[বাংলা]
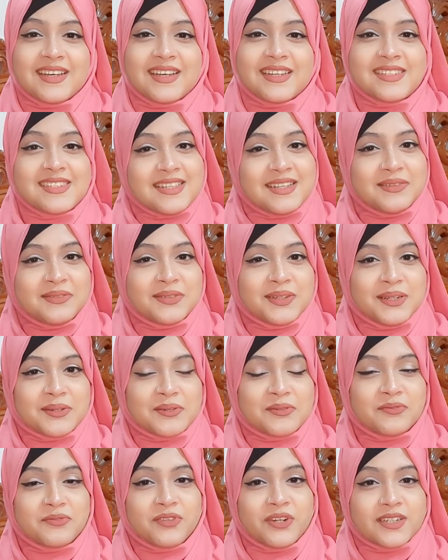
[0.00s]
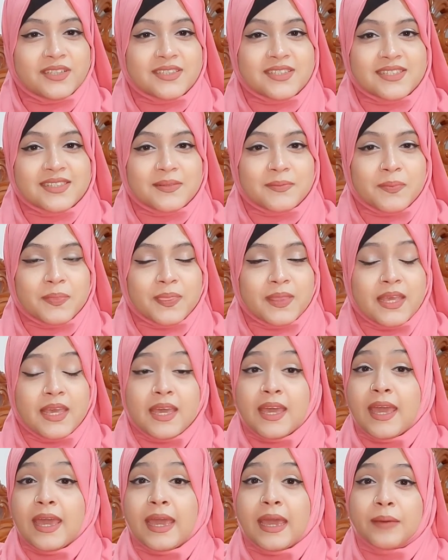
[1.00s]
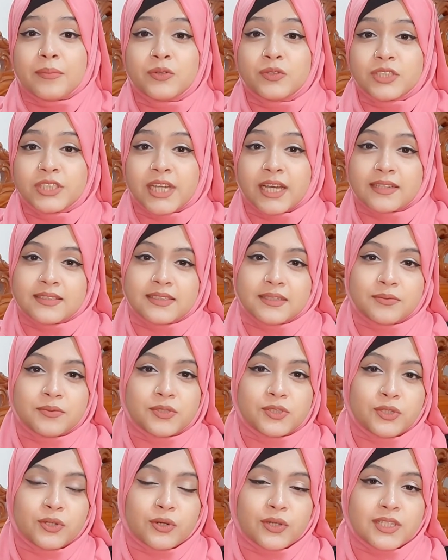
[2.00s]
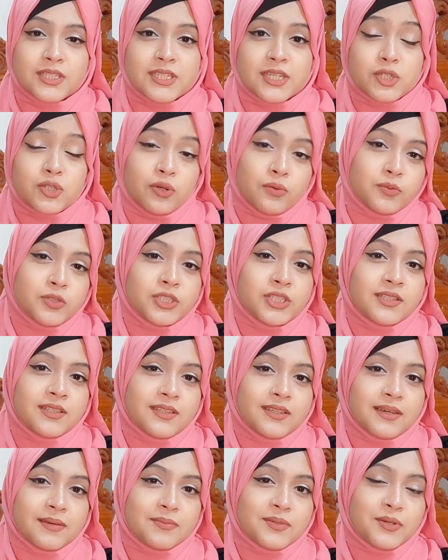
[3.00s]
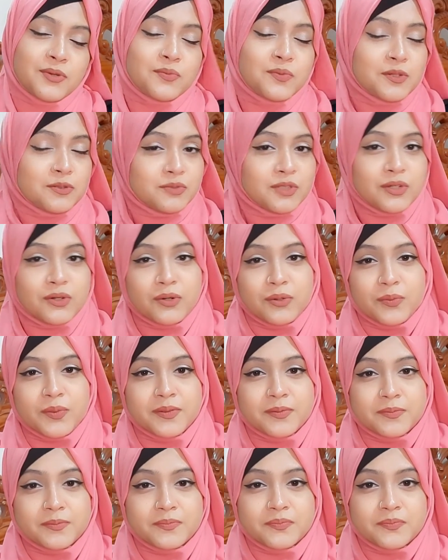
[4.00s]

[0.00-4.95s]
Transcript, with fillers: আসসালামু আলাইকুম ফ্রেন্ডস এমন সাতটি বিষয় যা সময়ের সাথে আপনি উপলব্ধি করবেন